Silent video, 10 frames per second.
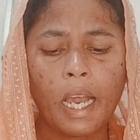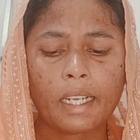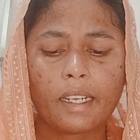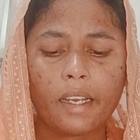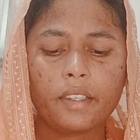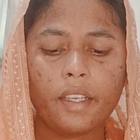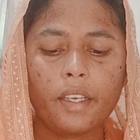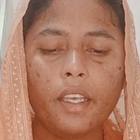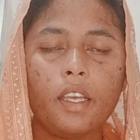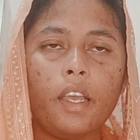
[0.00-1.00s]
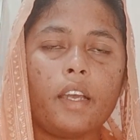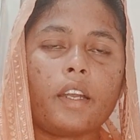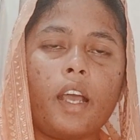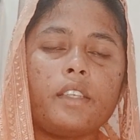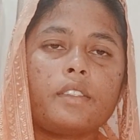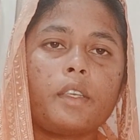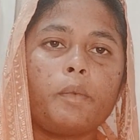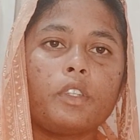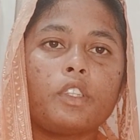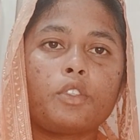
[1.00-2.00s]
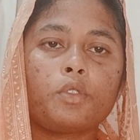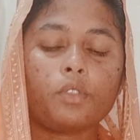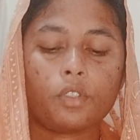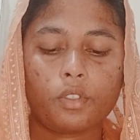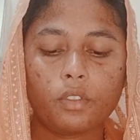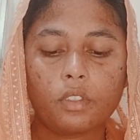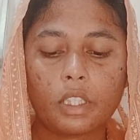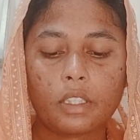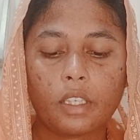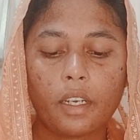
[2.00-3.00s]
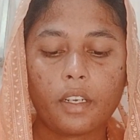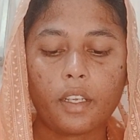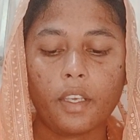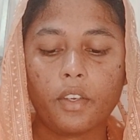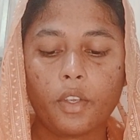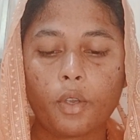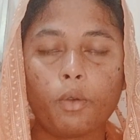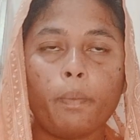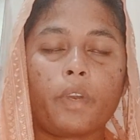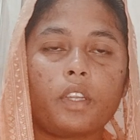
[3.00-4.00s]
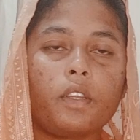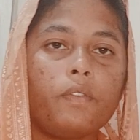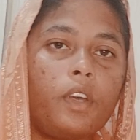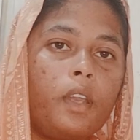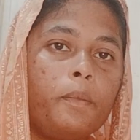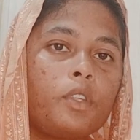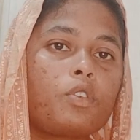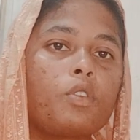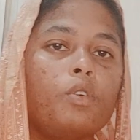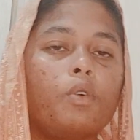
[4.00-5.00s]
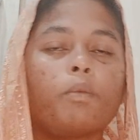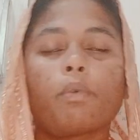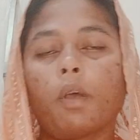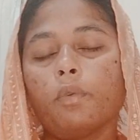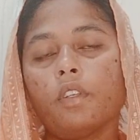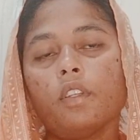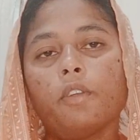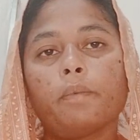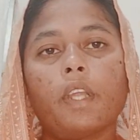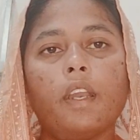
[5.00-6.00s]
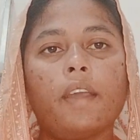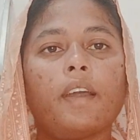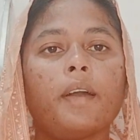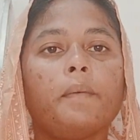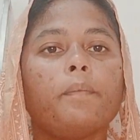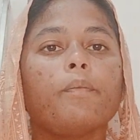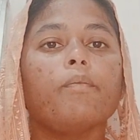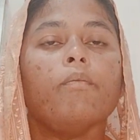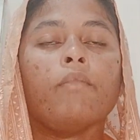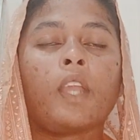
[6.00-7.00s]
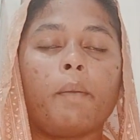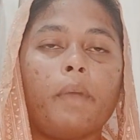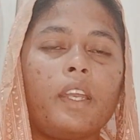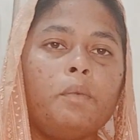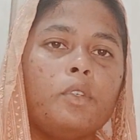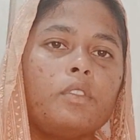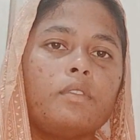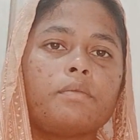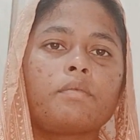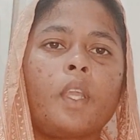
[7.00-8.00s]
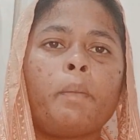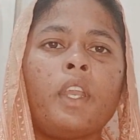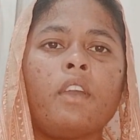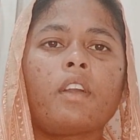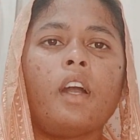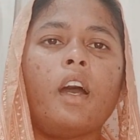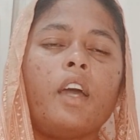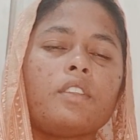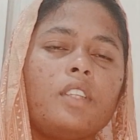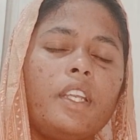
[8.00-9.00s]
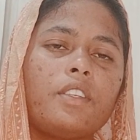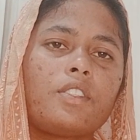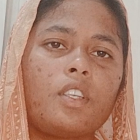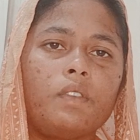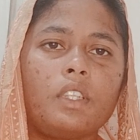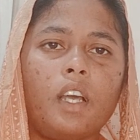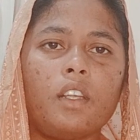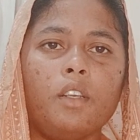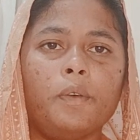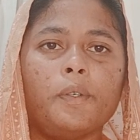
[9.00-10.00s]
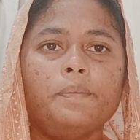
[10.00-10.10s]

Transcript: అట్లయితే రహస్యమందు చూచు నీ తండ్రి నీకు ప్రతిఫలం ఇచ్చును ప్రభునందు ప్రిలరా మనము మన యొక్క అనుదిన జీవితాలలో